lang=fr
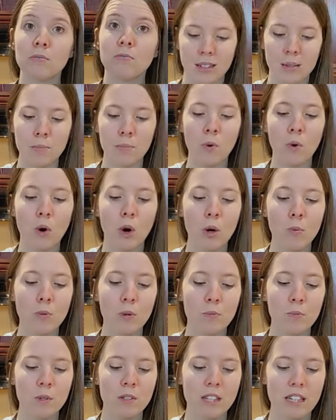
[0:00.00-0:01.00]
Et pour un
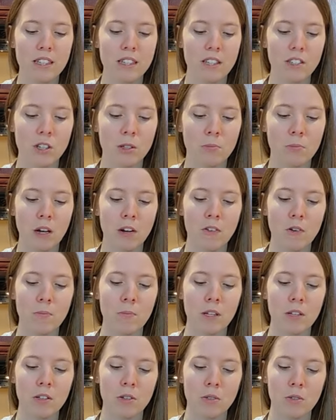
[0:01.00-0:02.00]
peu plus d'assaisonnement, on va
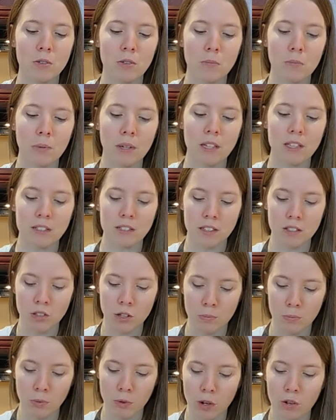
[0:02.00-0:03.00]
mettre une pincée de
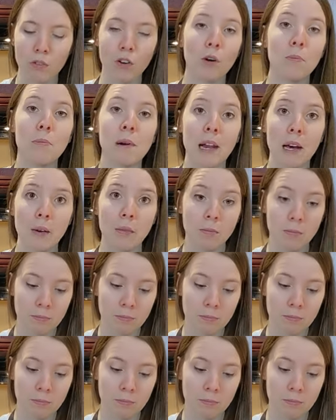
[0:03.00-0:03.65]
poivre blanc.